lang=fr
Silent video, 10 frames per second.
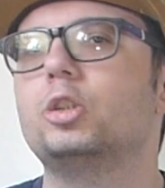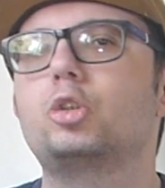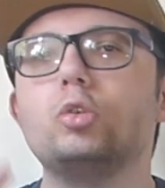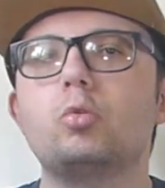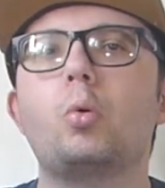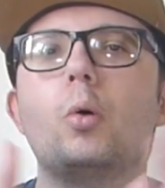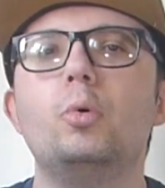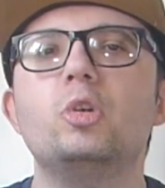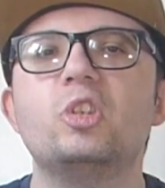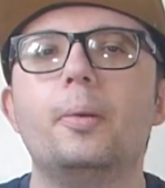Ce que je vous
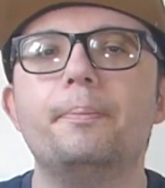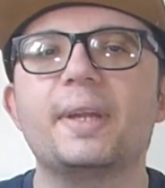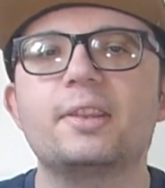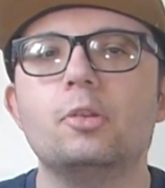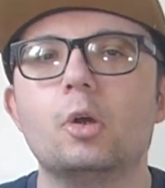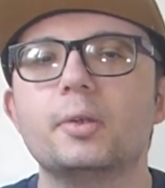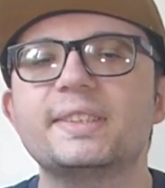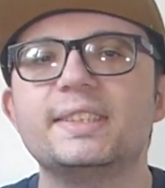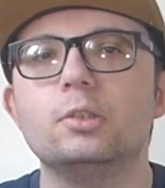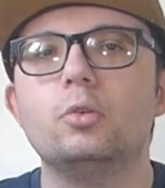propose maintenant,
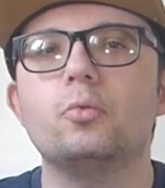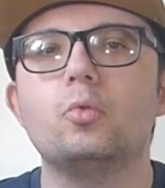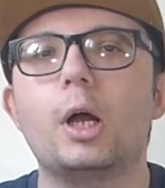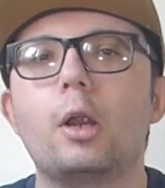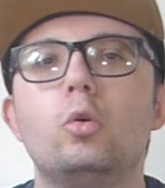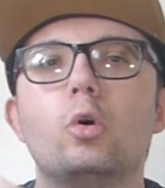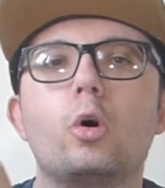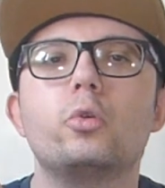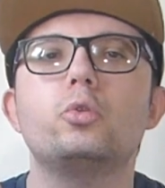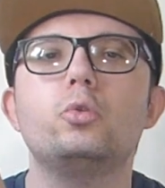c'est de voir le
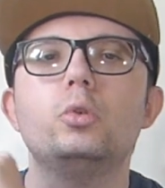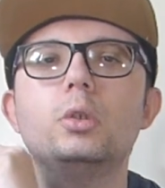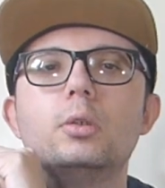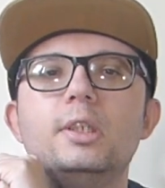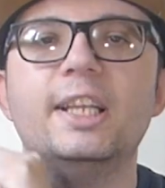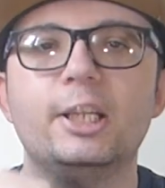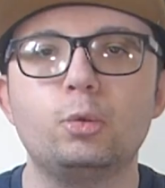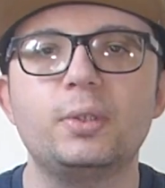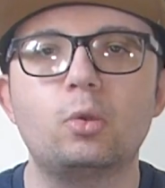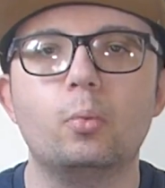rendu la
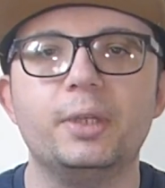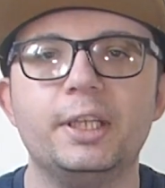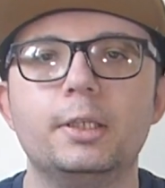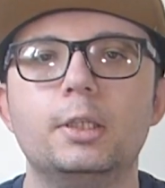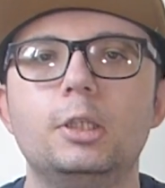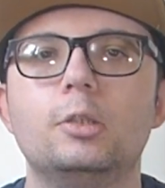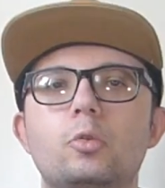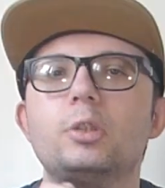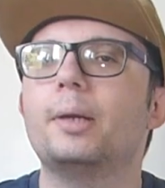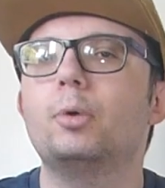nuit tombée.
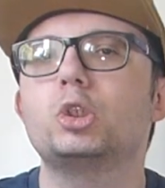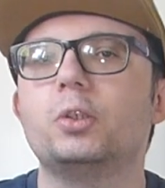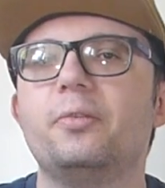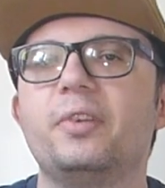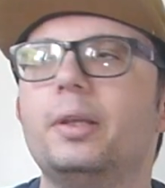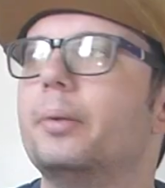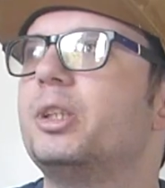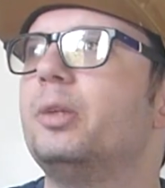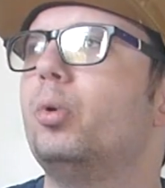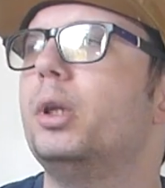Donc d'abord, je vais un
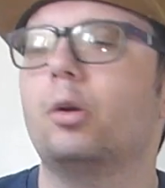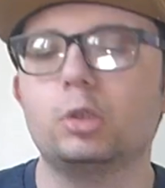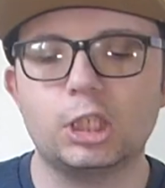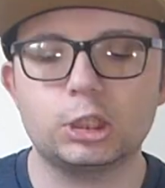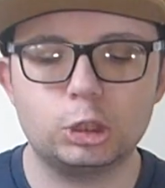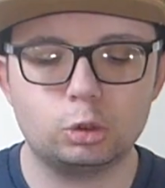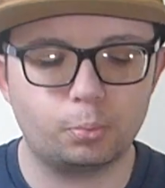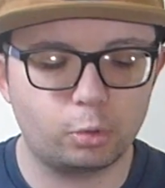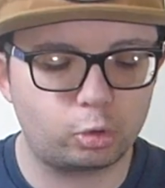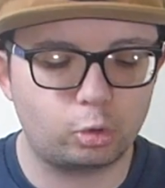petit peu les recharger, je
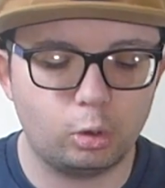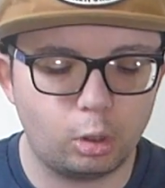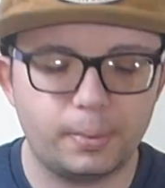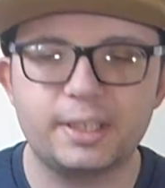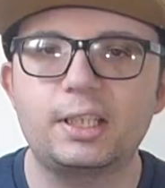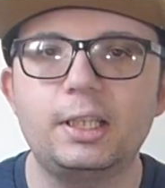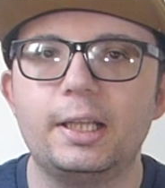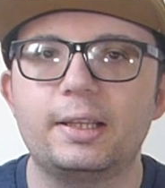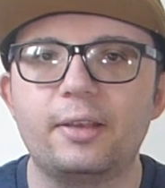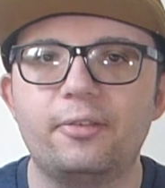pense que leur batterie
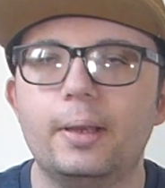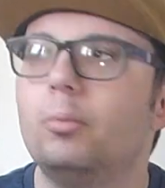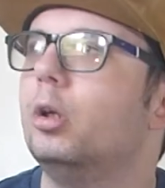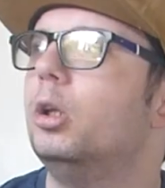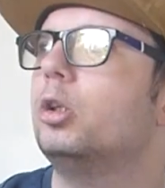est très faible.